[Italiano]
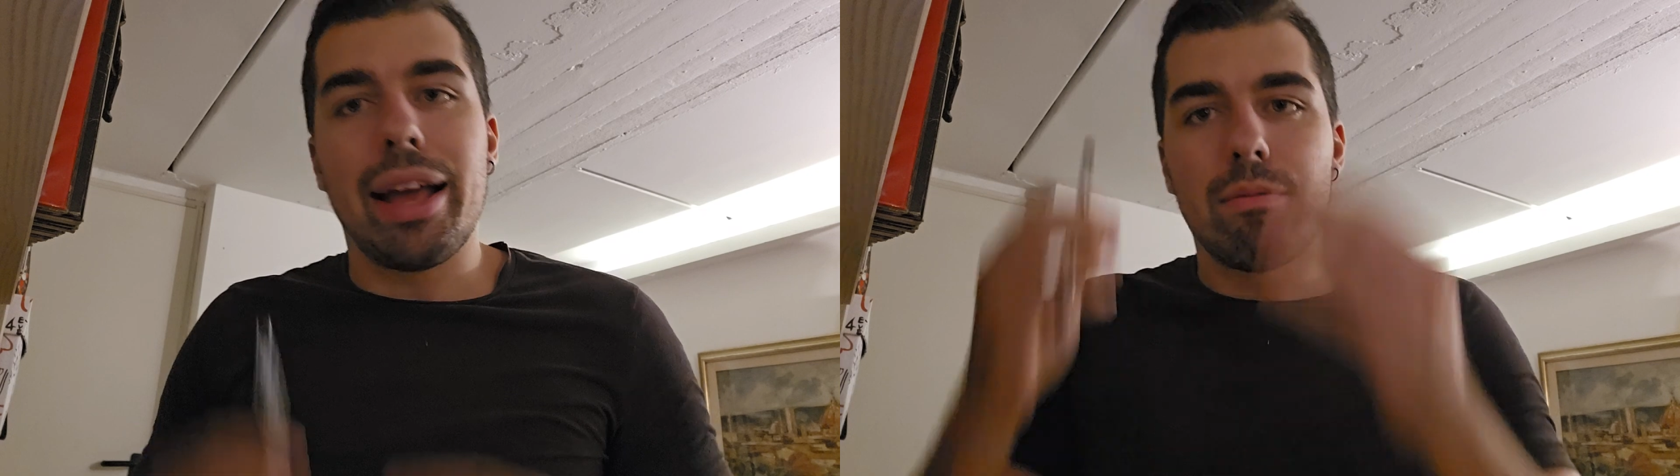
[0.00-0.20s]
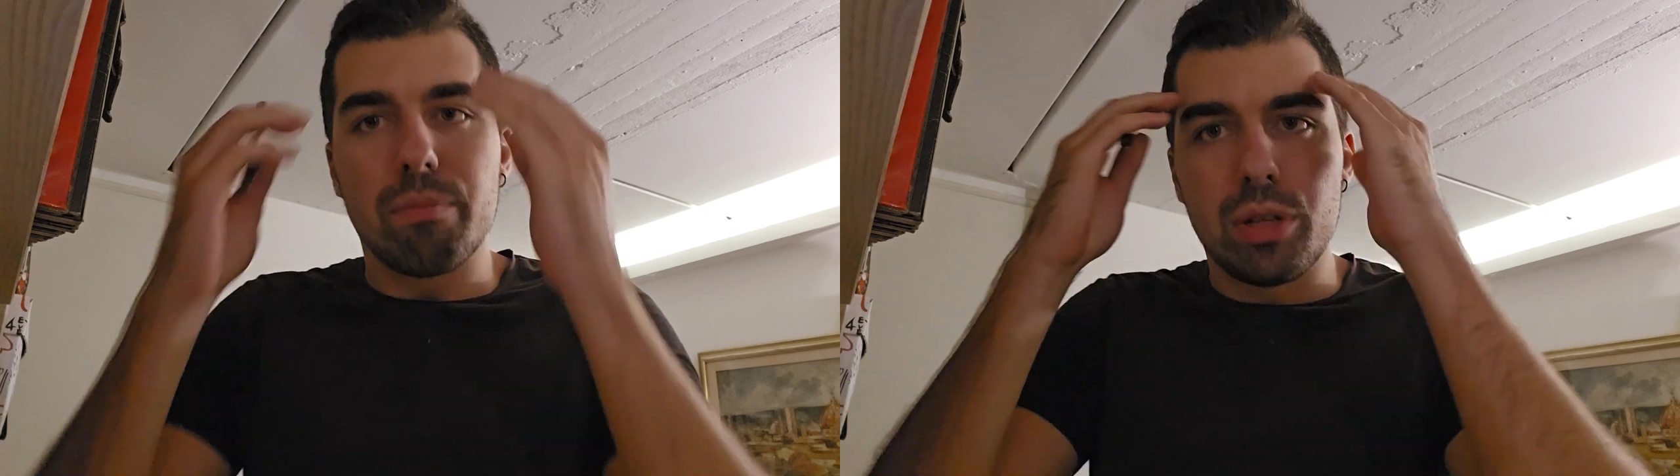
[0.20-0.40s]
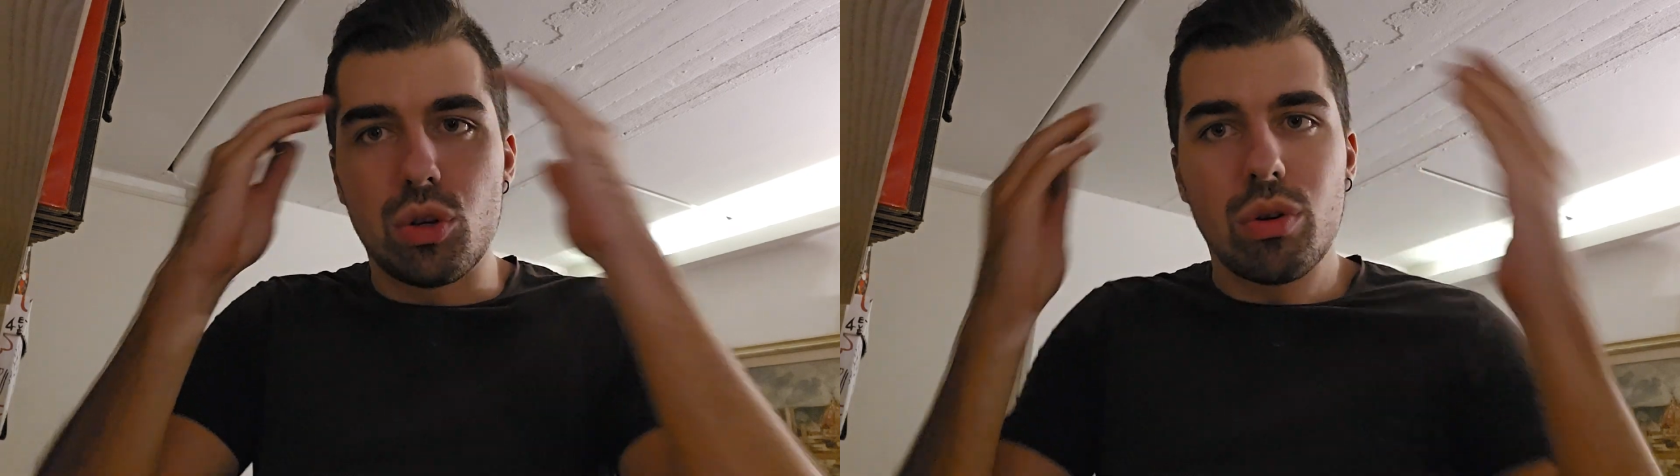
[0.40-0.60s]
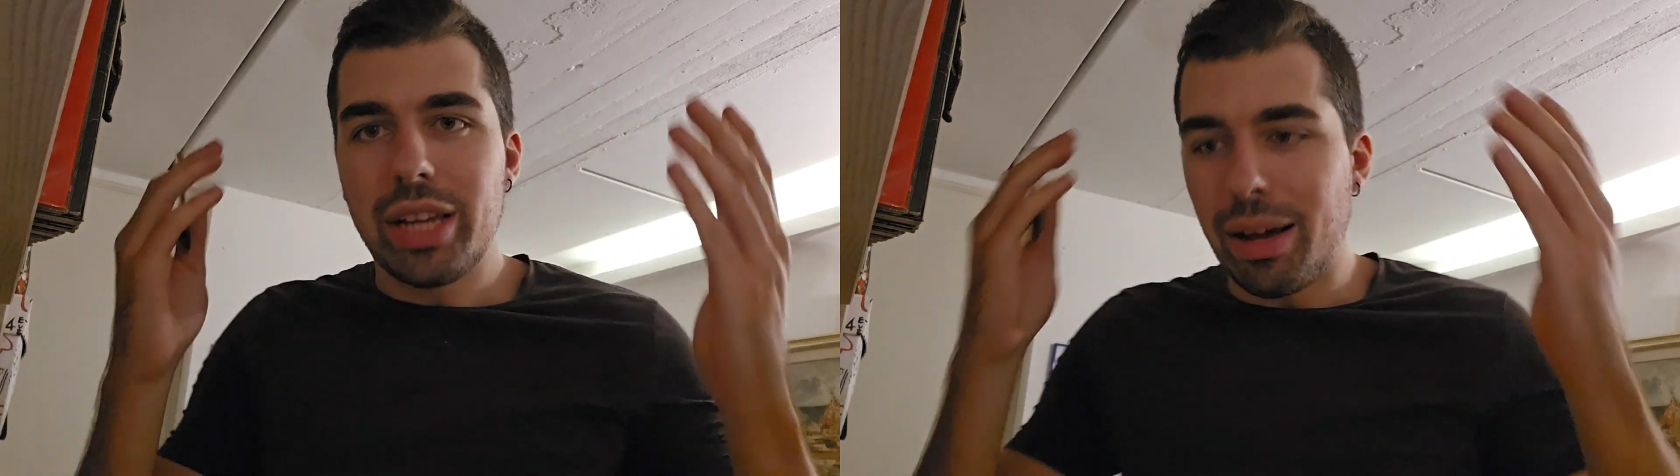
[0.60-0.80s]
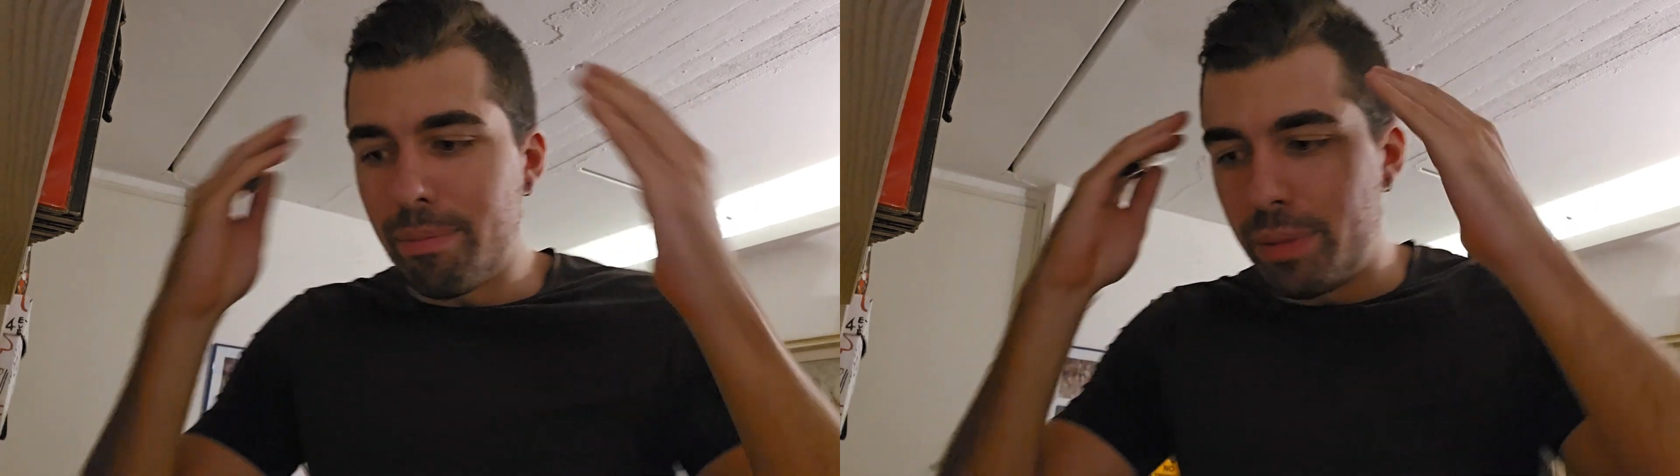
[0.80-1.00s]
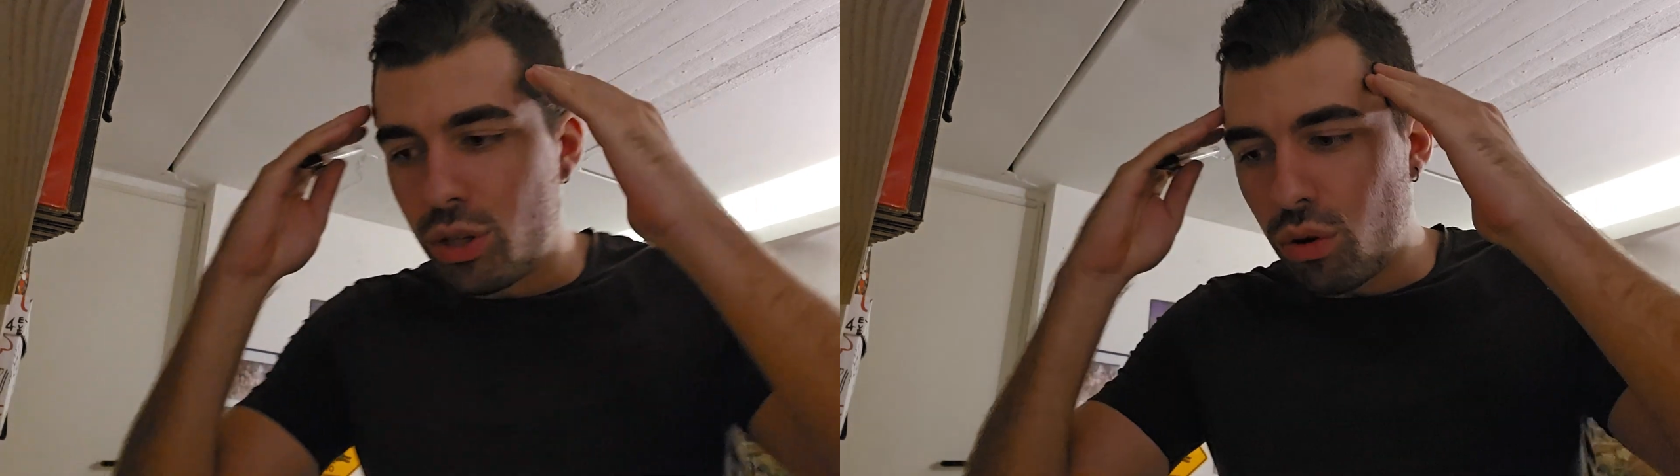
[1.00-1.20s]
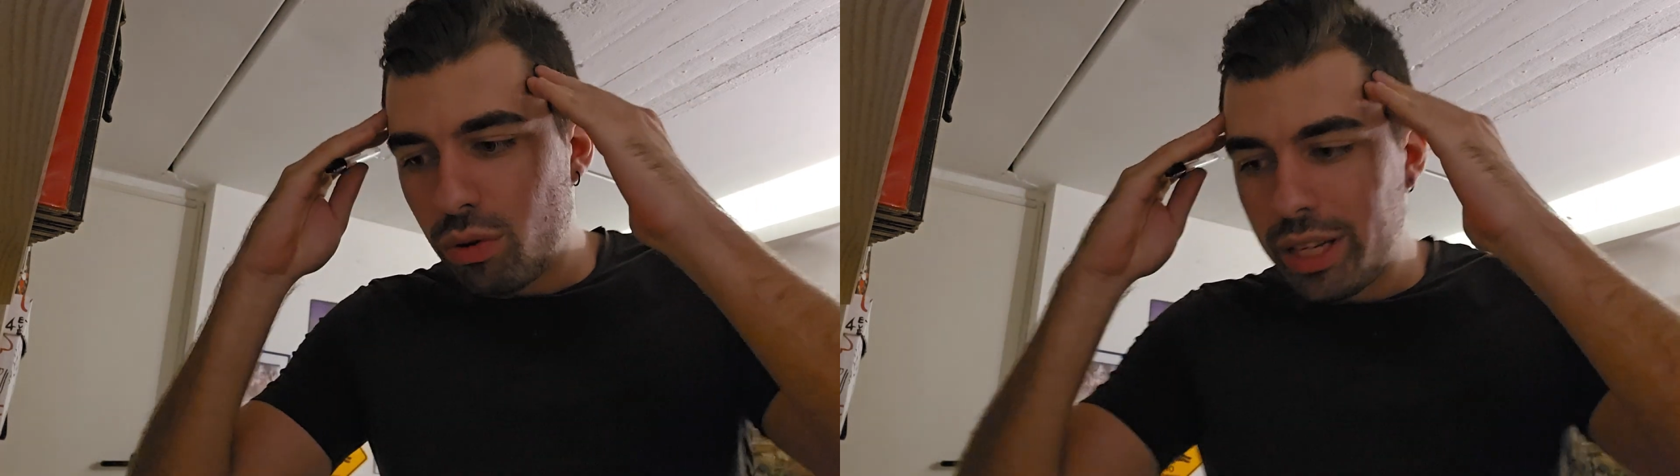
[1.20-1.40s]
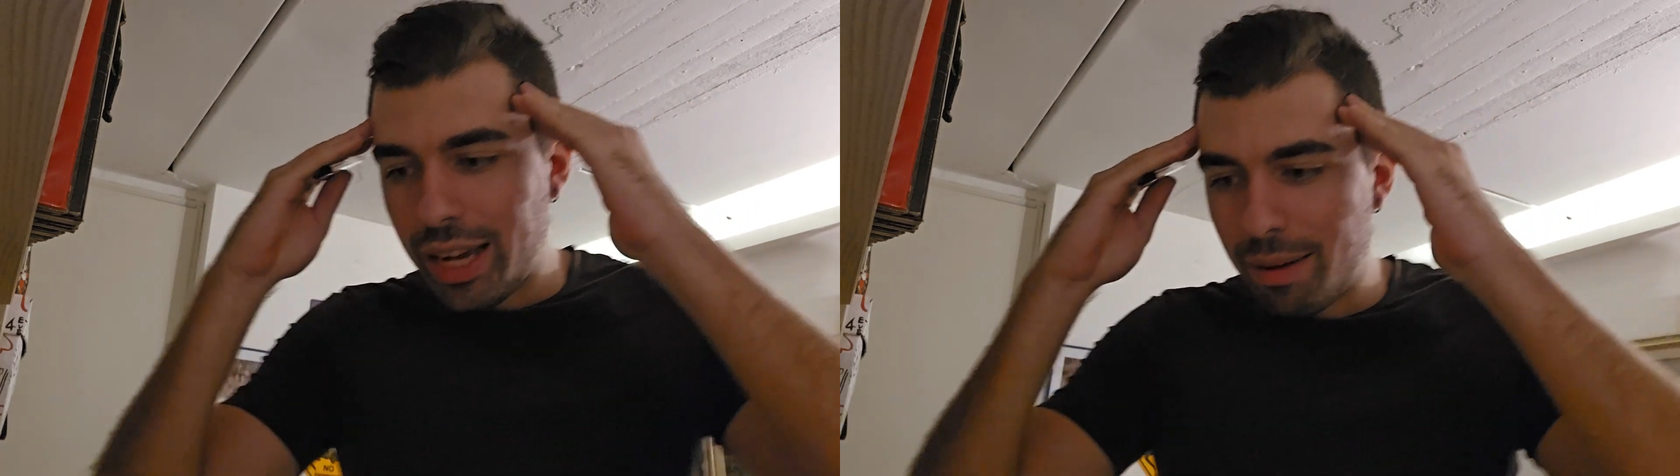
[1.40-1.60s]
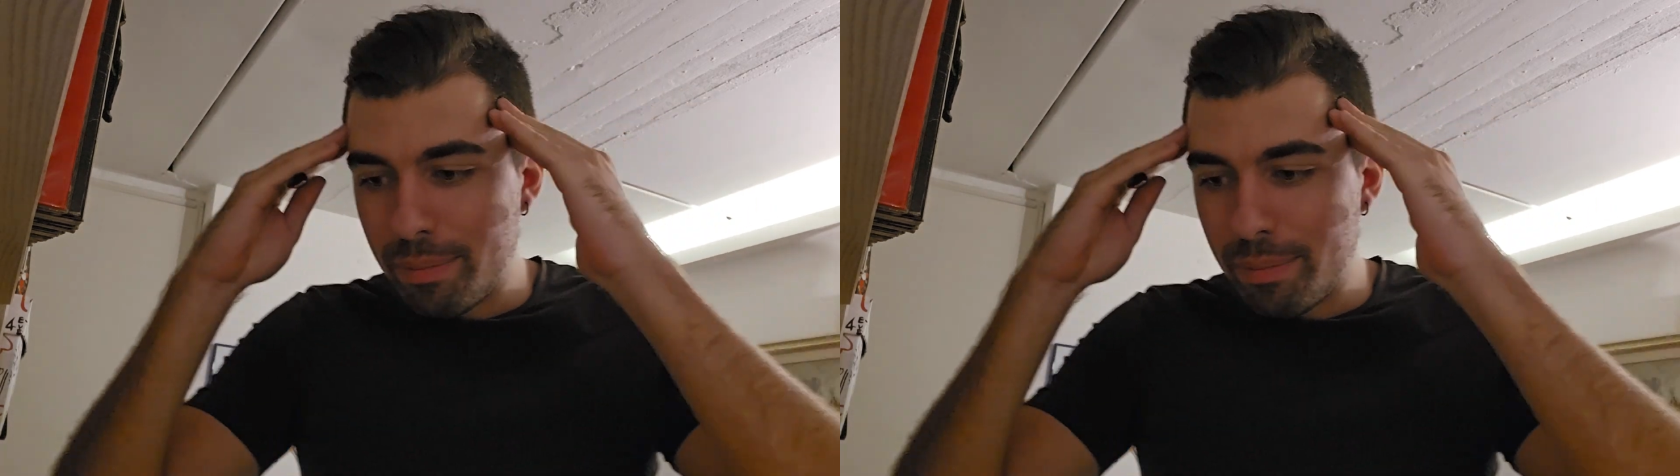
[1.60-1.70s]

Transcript: bisogna, bisogna,